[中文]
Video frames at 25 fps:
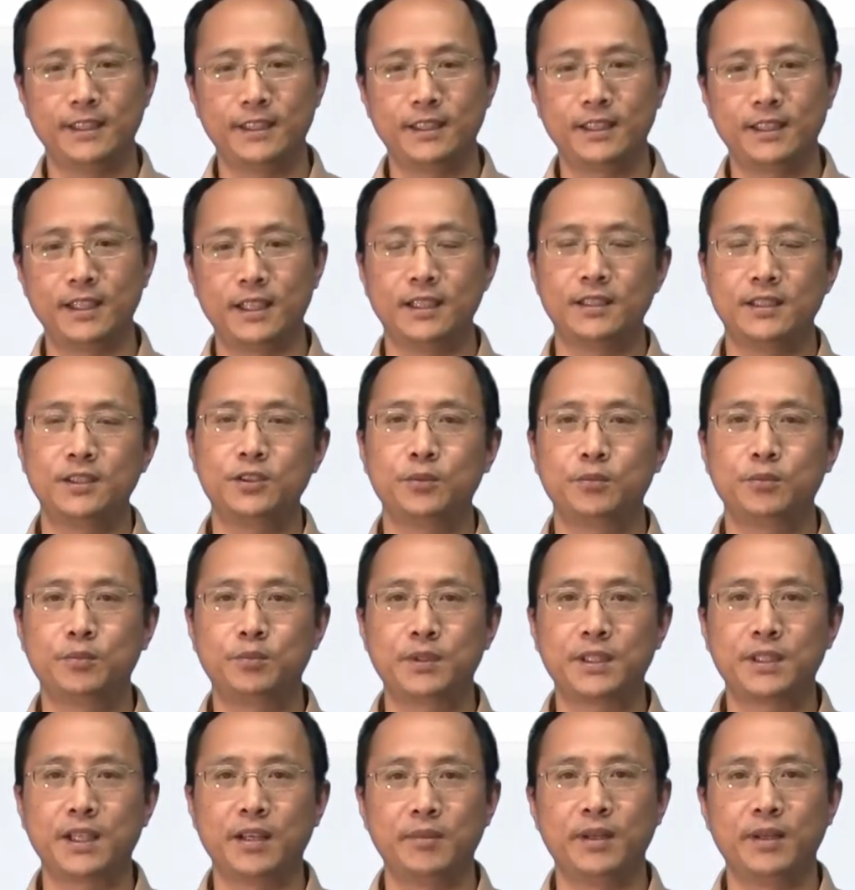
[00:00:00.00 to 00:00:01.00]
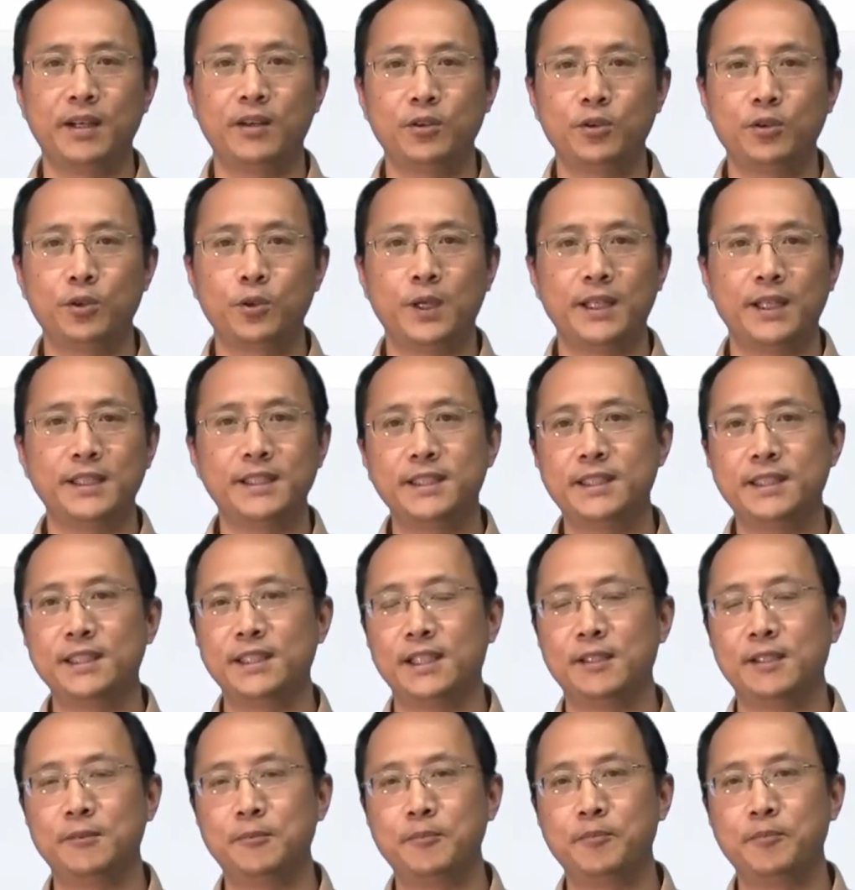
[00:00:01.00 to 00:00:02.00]
啊，就代表关系
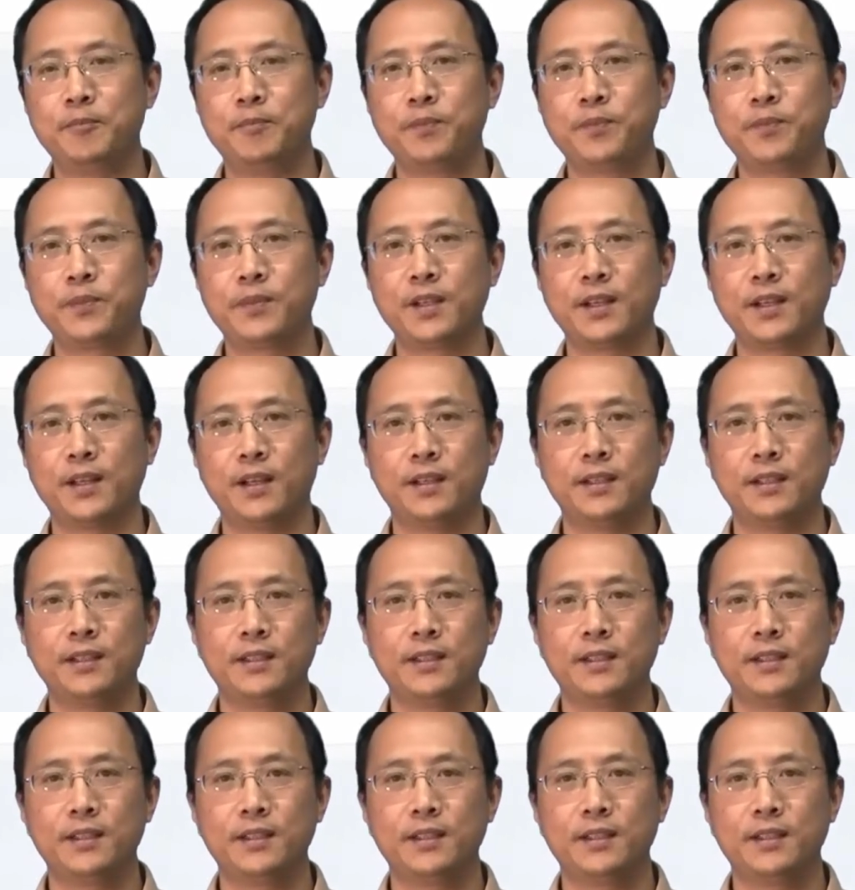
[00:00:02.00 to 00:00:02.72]
了啊。